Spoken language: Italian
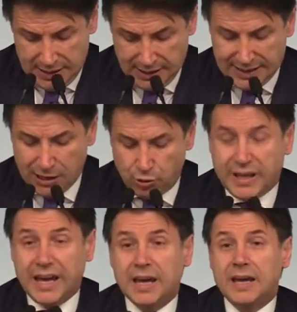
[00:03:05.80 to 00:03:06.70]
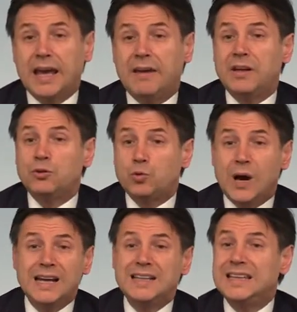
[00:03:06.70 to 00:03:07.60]
è chiaro che
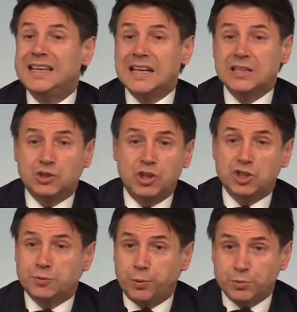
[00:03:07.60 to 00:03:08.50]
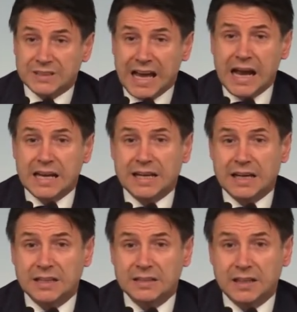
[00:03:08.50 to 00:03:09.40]
eventuali dichiarazioni spontanee
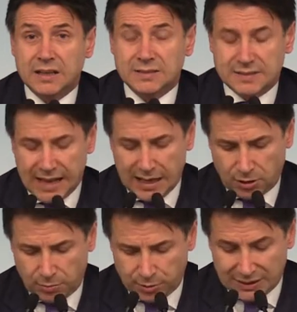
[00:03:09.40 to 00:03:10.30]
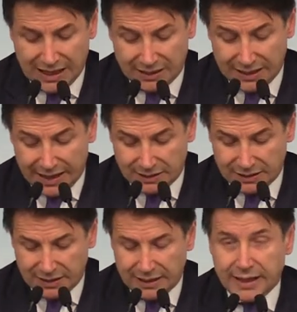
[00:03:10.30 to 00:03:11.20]
che l'interessato potrà
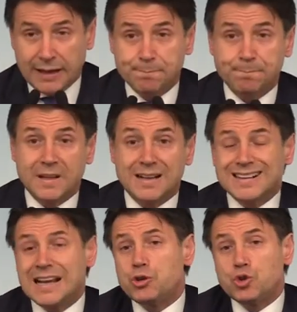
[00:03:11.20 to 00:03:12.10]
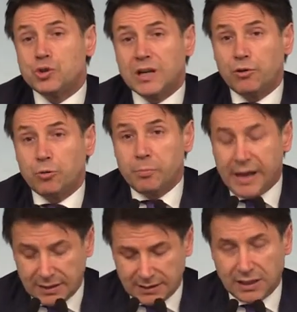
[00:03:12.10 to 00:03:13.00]
rendere
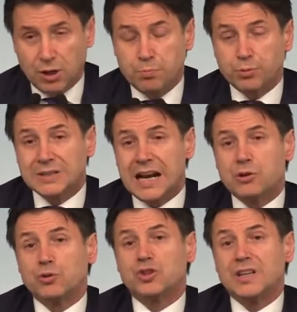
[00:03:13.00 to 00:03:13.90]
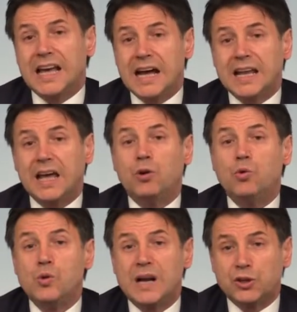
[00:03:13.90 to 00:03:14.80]
ragionevolmente non potranno segnare
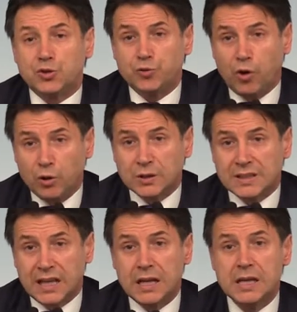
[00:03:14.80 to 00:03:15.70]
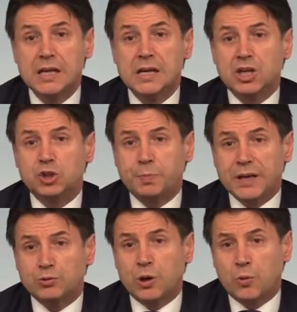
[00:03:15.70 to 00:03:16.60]
una svolta
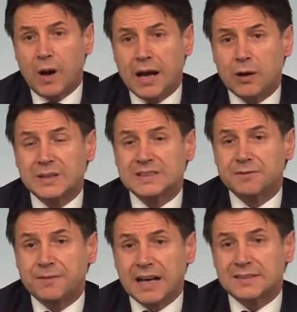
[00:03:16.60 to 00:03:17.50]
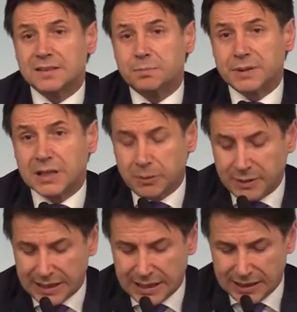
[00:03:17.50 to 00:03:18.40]
rispetto a qua, questa fase
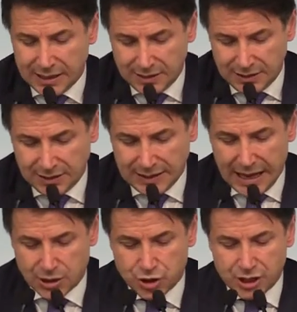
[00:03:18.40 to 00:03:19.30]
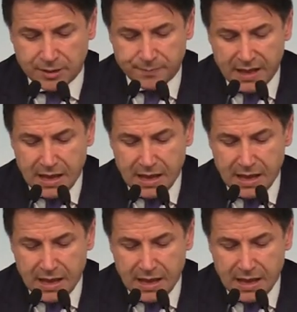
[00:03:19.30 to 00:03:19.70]
preliminare di indagini.